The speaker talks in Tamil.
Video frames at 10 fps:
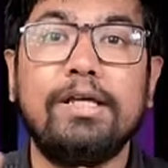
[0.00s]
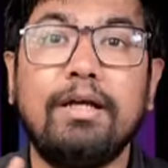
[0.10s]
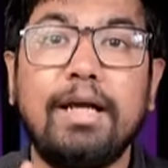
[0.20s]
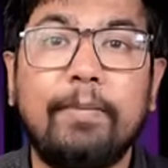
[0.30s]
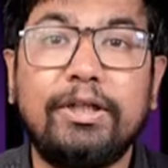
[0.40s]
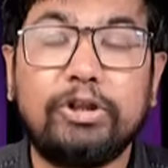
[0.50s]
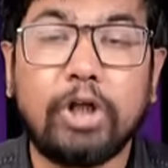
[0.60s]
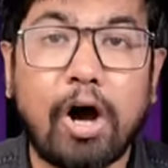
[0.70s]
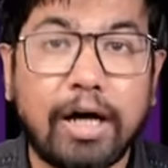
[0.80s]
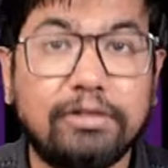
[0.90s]
இது இல்லாமல்
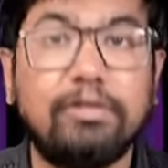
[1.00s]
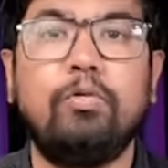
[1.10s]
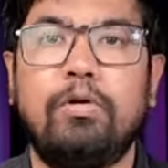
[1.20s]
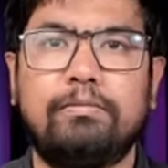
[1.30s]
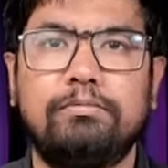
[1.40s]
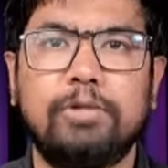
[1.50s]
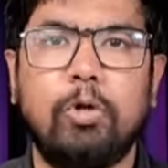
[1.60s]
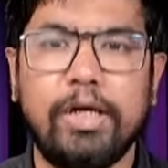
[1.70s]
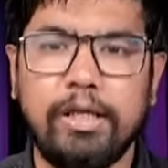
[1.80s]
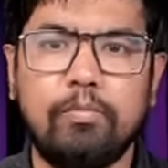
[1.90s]
ஷார்ட்ஸும்
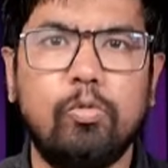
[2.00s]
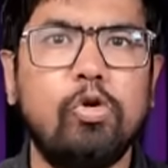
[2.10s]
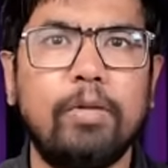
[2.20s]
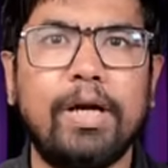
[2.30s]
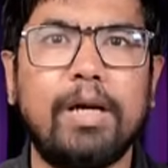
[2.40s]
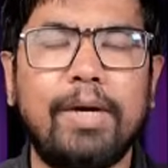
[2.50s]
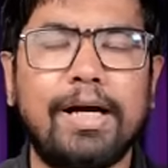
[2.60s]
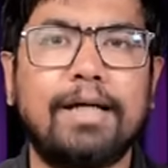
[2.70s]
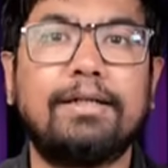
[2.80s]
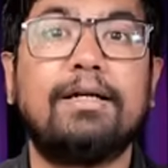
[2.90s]
ஓகே இது மூணுமே நம்ம
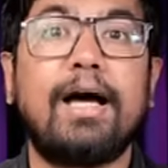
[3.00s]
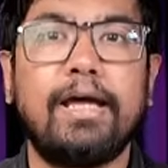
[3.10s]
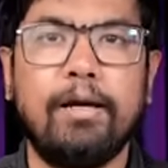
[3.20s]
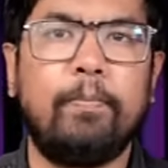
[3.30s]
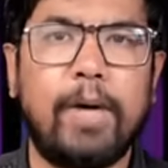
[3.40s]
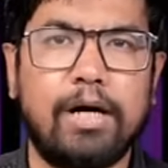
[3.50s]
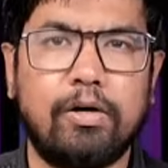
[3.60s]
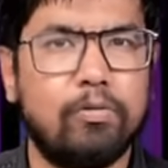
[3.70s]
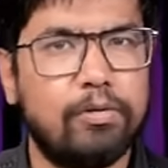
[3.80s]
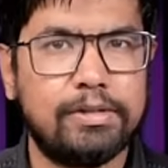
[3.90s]
கட்டாயம்
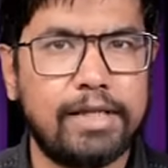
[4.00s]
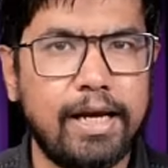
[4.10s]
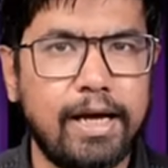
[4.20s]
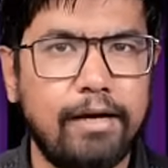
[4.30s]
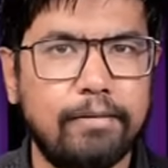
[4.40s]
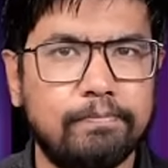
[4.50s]
பார்க்கணும் சரியா